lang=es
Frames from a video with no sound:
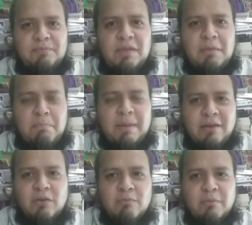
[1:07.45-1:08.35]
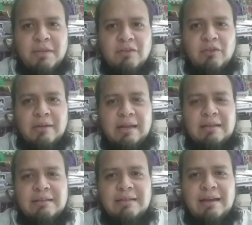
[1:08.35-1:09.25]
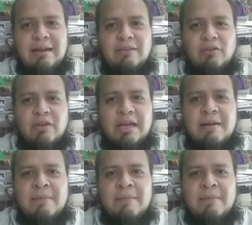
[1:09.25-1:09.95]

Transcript: en pleno momento de latencia de la historia